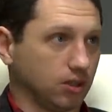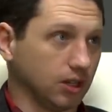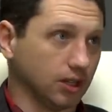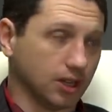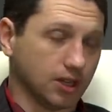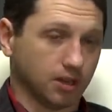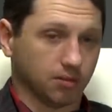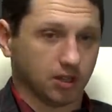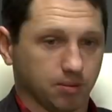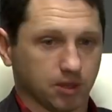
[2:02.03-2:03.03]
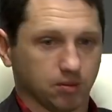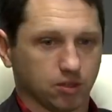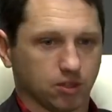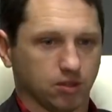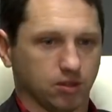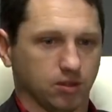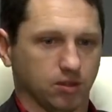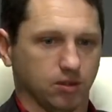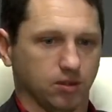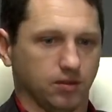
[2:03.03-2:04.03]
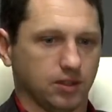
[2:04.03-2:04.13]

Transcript: и рынка не потому что